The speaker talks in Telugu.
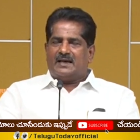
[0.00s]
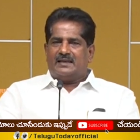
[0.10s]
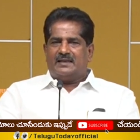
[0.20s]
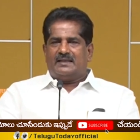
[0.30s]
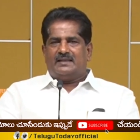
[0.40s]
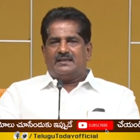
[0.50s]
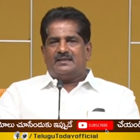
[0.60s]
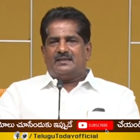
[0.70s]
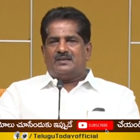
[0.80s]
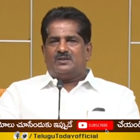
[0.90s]
దాన్ని
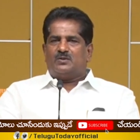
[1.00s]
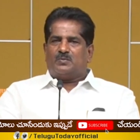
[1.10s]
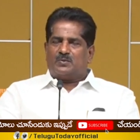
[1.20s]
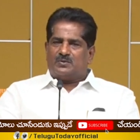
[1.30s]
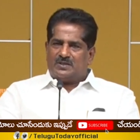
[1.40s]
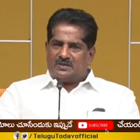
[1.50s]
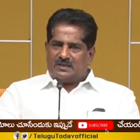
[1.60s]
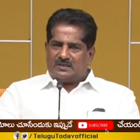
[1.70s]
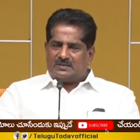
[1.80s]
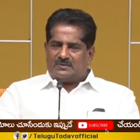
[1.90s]
నువ్వు ప్రూవ్
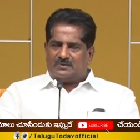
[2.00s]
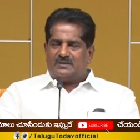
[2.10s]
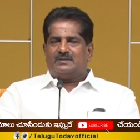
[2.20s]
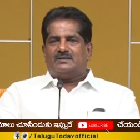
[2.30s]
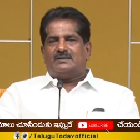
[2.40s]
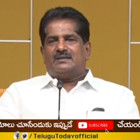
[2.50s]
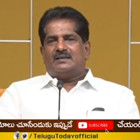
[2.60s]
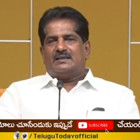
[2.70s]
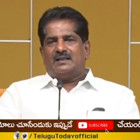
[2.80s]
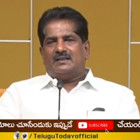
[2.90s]
చేయగలగటము
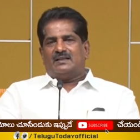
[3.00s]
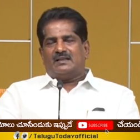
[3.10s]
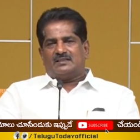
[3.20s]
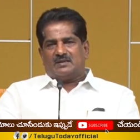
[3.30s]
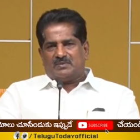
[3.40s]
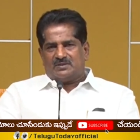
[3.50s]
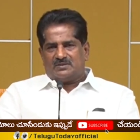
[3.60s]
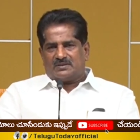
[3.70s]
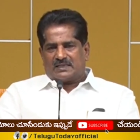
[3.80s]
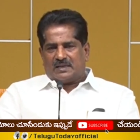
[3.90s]
లేదా
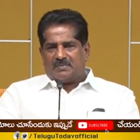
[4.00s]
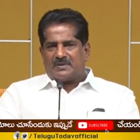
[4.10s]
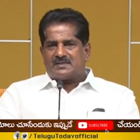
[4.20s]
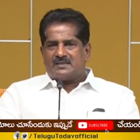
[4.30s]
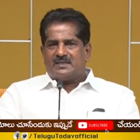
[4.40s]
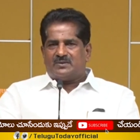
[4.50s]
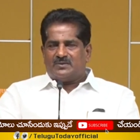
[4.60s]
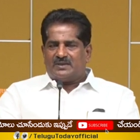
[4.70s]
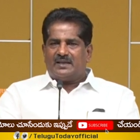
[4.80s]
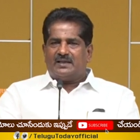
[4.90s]
సంబంధించిన కెపాసిటీ
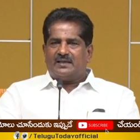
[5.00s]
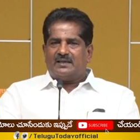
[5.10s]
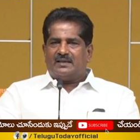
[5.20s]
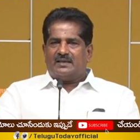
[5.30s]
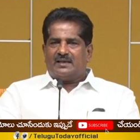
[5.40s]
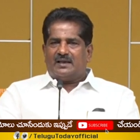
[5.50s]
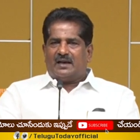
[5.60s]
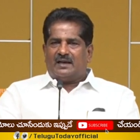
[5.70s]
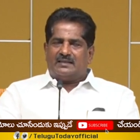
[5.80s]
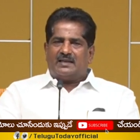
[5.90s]
నీకుంటే
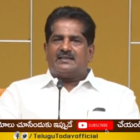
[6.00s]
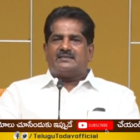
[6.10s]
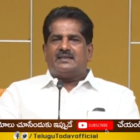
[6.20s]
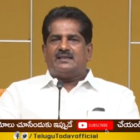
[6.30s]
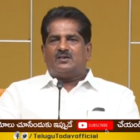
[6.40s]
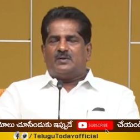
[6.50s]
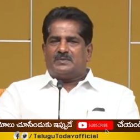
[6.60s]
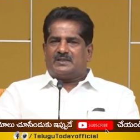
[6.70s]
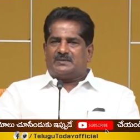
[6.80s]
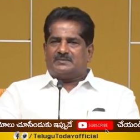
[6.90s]
అది రాజకీయంగా
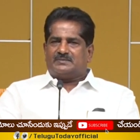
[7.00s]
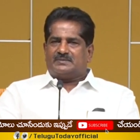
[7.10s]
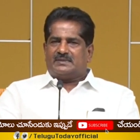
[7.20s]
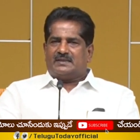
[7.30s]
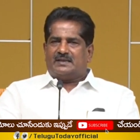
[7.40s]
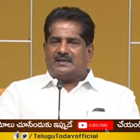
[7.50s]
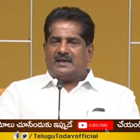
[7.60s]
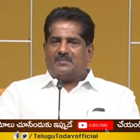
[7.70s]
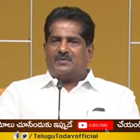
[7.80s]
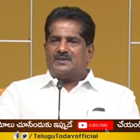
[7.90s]
గొప్పతనం
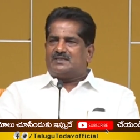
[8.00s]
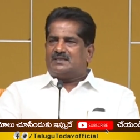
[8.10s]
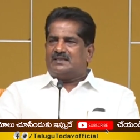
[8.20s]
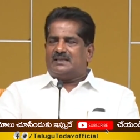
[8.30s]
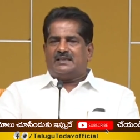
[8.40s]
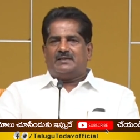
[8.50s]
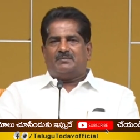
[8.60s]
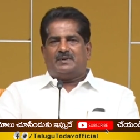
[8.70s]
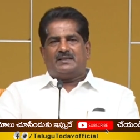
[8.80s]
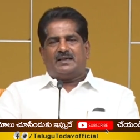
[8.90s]
అపోజిషన్ని
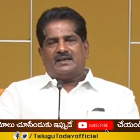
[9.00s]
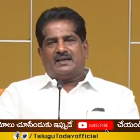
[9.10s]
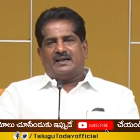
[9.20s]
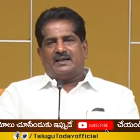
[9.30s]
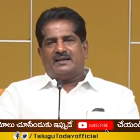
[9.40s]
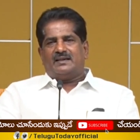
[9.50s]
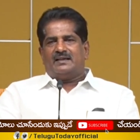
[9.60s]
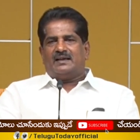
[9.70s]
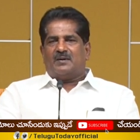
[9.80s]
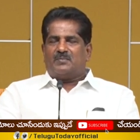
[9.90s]
పద్దాక
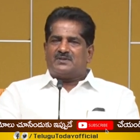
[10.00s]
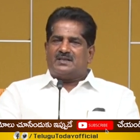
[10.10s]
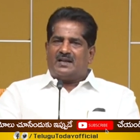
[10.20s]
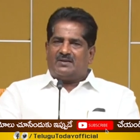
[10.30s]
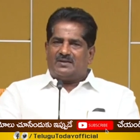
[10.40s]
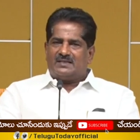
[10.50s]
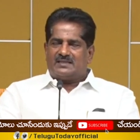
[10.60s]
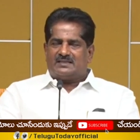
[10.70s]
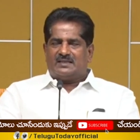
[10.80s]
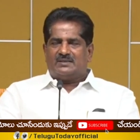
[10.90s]
అపోజిషన్ లేకుండా
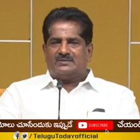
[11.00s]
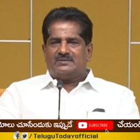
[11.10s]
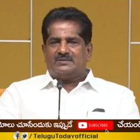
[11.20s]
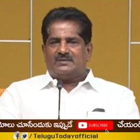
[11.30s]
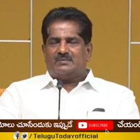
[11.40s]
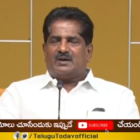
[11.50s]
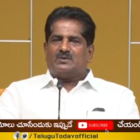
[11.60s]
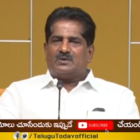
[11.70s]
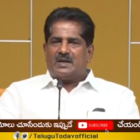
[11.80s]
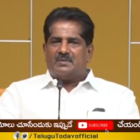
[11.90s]
చేస్తాను మాకు
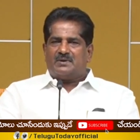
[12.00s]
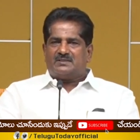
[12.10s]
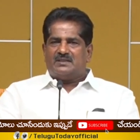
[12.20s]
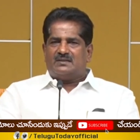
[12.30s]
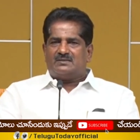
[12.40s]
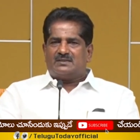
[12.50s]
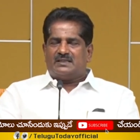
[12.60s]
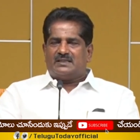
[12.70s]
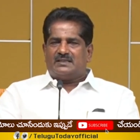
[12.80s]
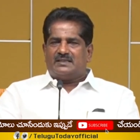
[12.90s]
నూట యాభై సీట్లు
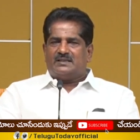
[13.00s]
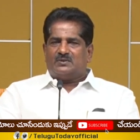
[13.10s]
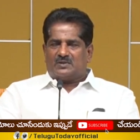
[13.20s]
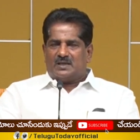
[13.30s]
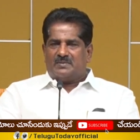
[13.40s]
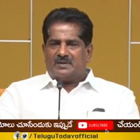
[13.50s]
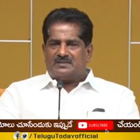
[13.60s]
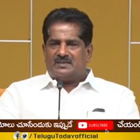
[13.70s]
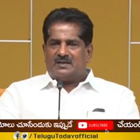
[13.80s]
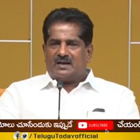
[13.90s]
వచ్చినాయి నూట యాభై
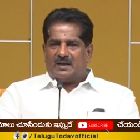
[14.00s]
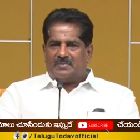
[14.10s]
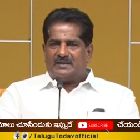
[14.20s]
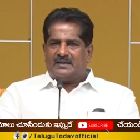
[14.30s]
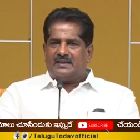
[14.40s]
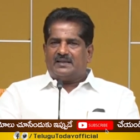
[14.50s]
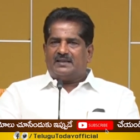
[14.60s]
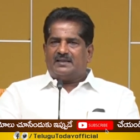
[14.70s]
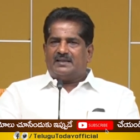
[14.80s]
సీట్లు రాబట్టే